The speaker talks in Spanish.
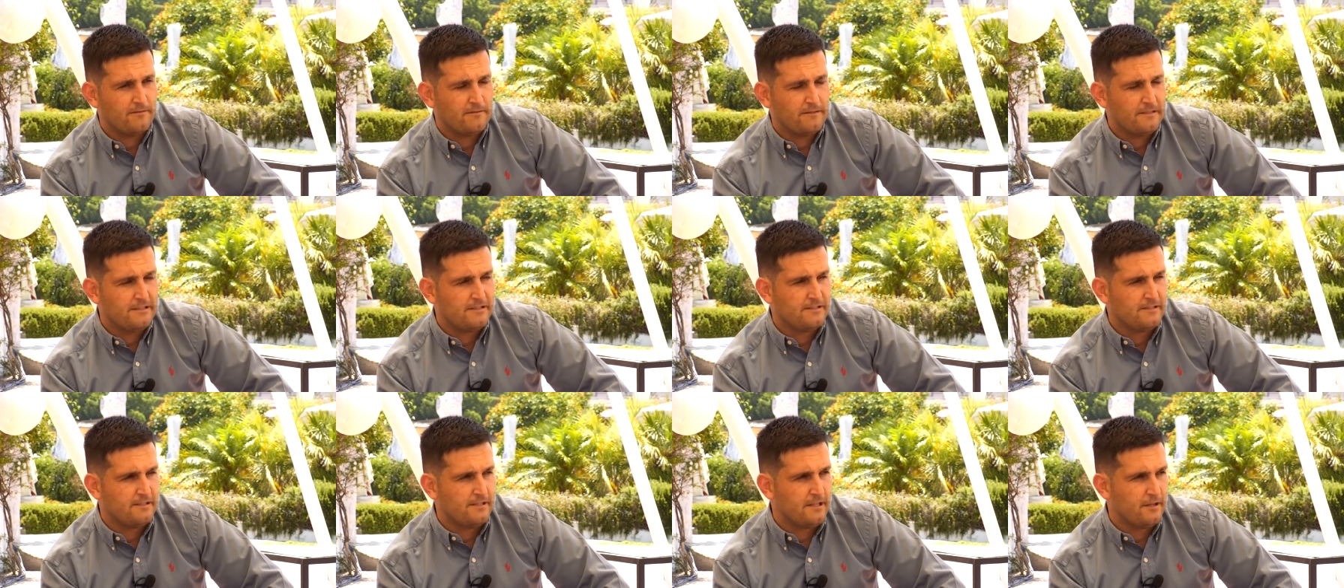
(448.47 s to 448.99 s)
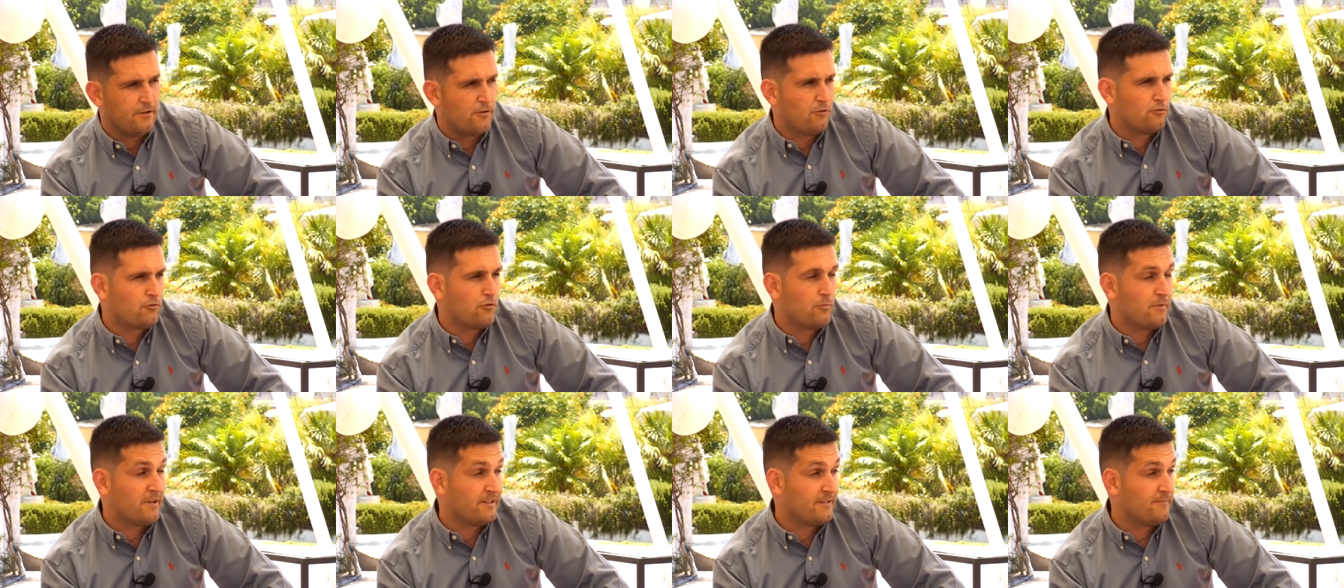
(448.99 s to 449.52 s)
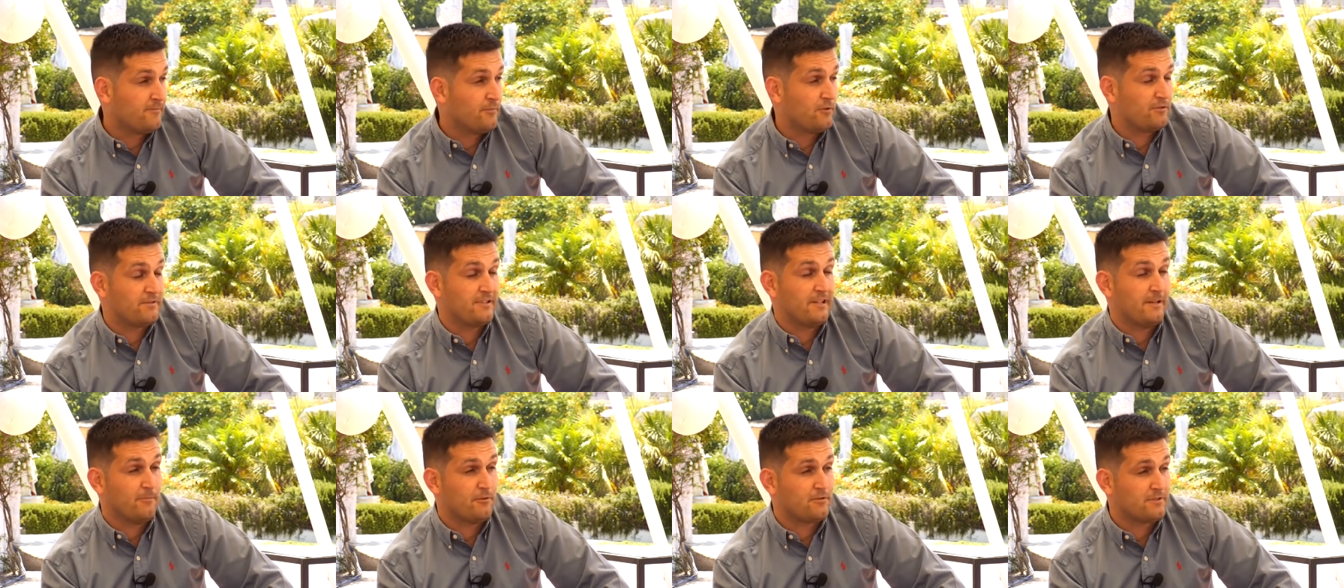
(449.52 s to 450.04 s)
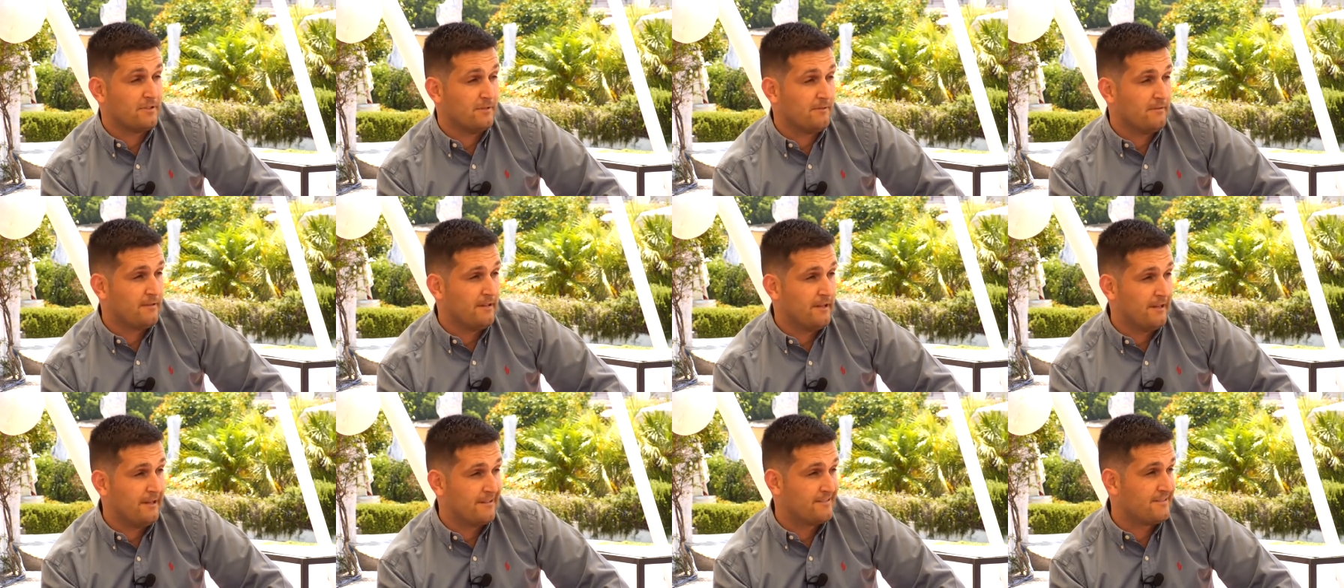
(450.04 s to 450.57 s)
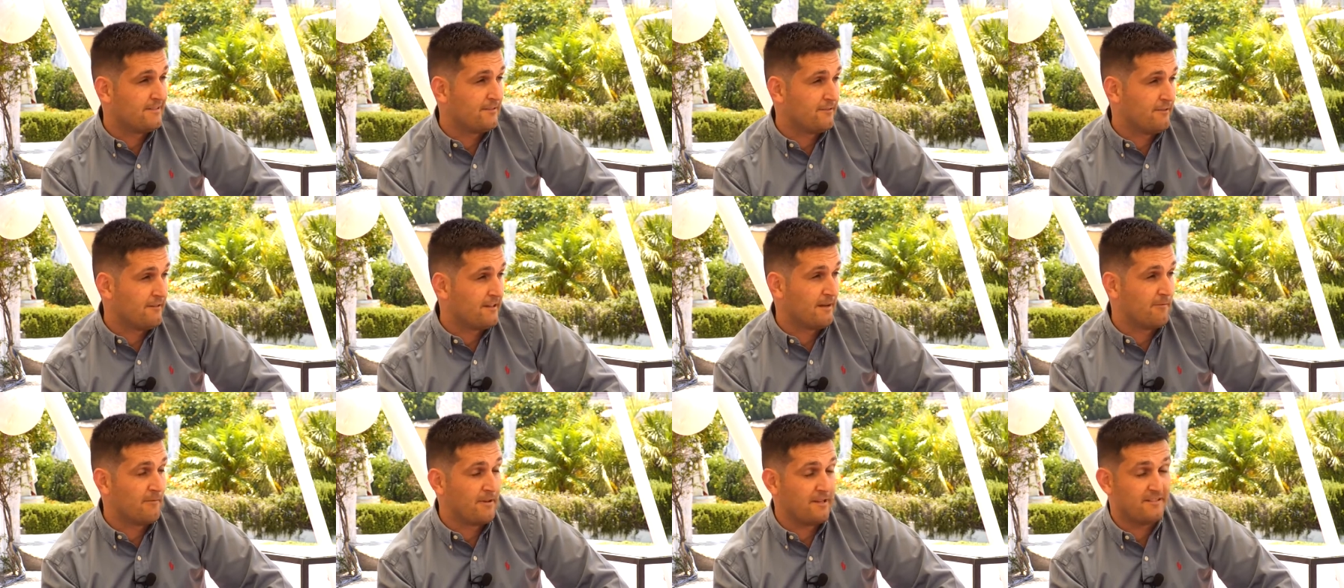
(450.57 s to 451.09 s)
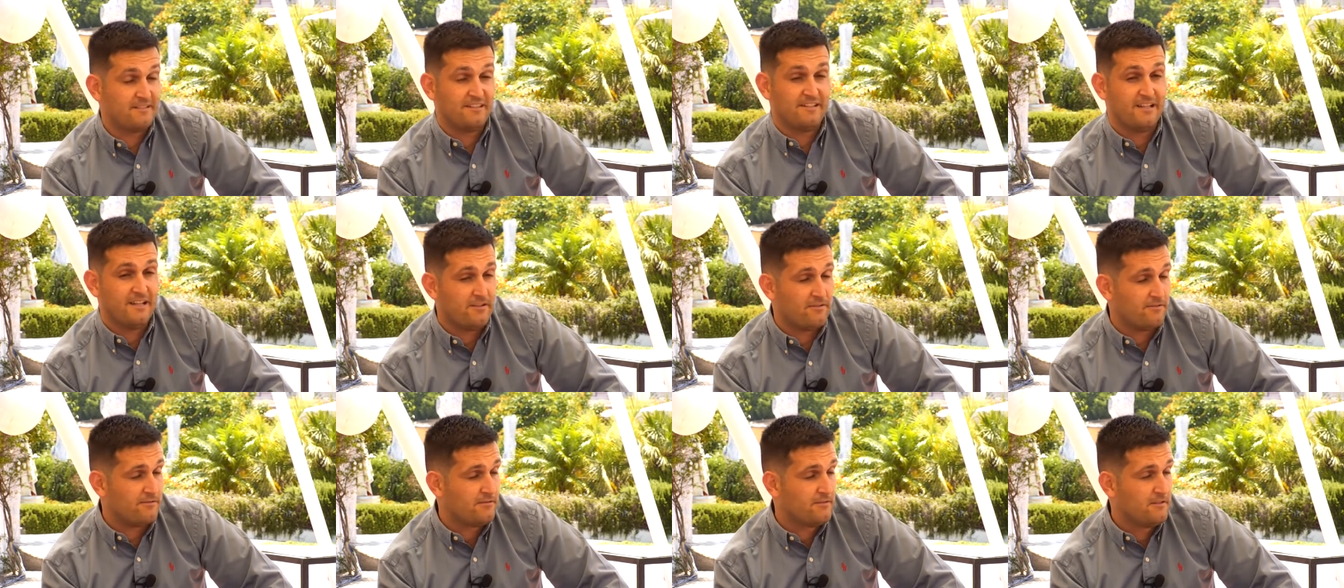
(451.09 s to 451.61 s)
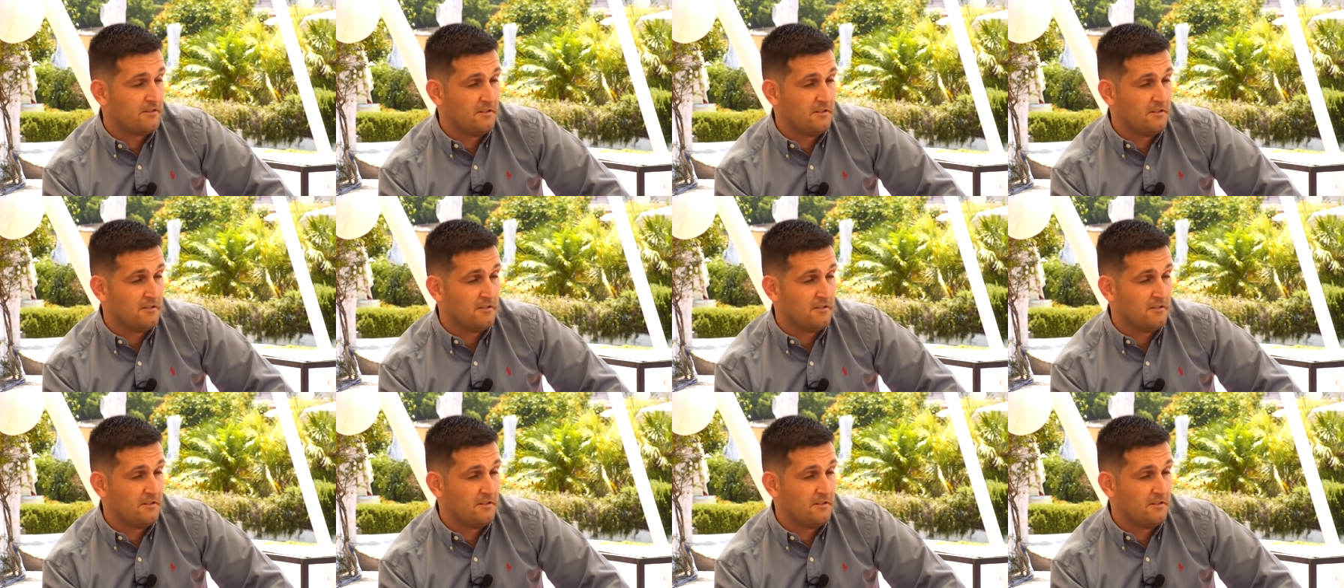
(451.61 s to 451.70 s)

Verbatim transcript: y si ellos no estuvieran tampoco sería posible el éxito de Gamonal sin ellos.